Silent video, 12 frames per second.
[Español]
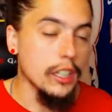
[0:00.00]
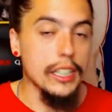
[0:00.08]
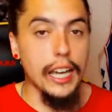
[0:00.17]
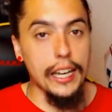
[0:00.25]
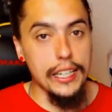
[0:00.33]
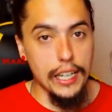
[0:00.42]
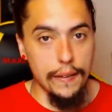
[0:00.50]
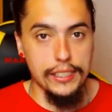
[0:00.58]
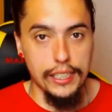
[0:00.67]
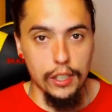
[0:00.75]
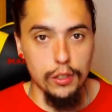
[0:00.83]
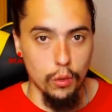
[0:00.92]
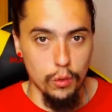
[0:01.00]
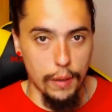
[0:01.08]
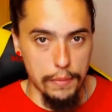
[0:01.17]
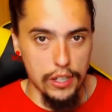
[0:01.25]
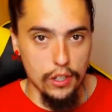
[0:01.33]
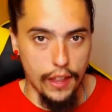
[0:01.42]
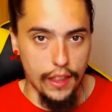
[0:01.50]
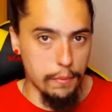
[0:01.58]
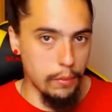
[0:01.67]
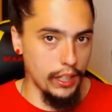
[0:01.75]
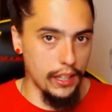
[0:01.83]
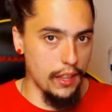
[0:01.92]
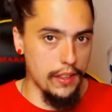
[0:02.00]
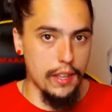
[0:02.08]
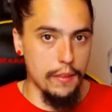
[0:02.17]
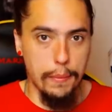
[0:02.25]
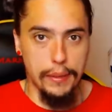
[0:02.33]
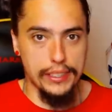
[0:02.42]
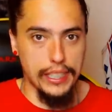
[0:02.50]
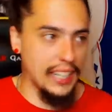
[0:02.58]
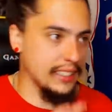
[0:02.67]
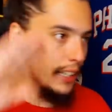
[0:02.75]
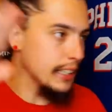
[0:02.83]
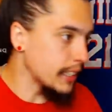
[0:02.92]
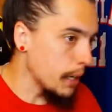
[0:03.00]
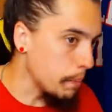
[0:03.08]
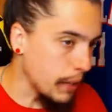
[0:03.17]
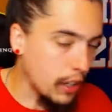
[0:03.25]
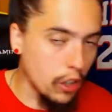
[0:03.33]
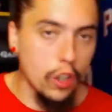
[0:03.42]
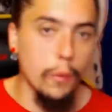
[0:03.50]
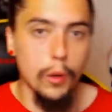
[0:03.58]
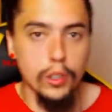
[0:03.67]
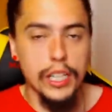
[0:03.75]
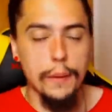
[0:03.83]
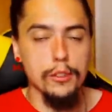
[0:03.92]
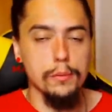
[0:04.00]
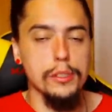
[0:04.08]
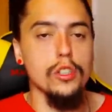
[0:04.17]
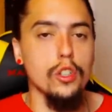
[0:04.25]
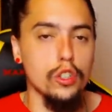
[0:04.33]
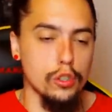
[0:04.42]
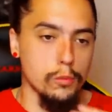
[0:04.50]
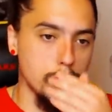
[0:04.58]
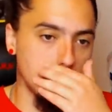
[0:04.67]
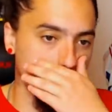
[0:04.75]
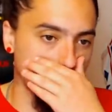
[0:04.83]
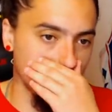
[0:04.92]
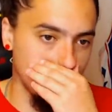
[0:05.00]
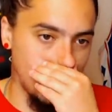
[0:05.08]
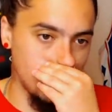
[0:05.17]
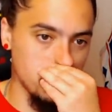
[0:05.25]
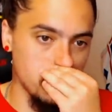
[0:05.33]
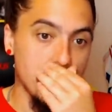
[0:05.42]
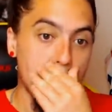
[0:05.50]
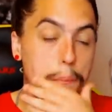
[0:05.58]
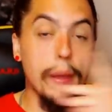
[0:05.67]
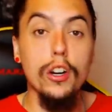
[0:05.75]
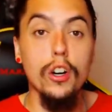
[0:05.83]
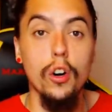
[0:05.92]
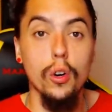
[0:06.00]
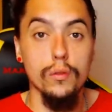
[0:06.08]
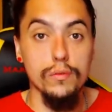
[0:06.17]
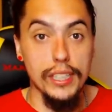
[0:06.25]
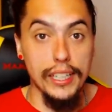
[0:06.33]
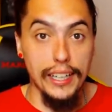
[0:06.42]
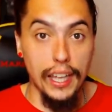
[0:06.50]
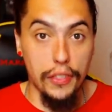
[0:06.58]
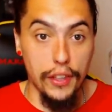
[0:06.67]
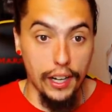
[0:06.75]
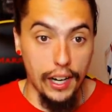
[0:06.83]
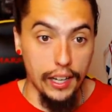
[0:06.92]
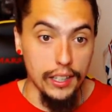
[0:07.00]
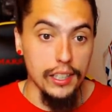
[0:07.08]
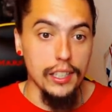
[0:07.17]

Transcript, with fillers: y ahí ya va a ser una millonada, porque de 10 va a pasar a 30 y pico, como ya hemos visto en otros muchísimos casos. Pero ojo, tiene que hacerla.